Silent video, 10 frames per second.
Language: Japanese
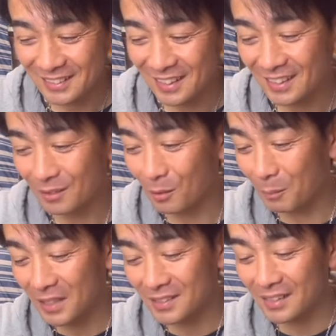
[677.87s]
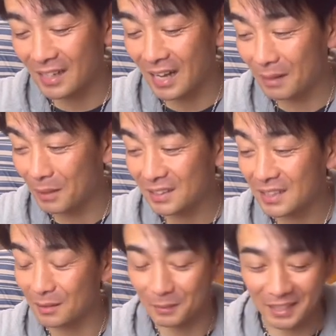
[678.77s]
なんかこう、パーツが余っ
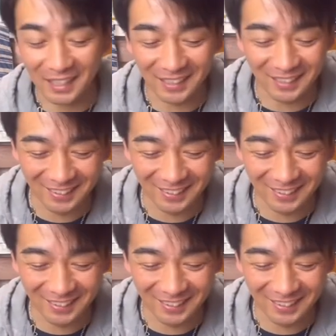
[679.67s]
てるみたいな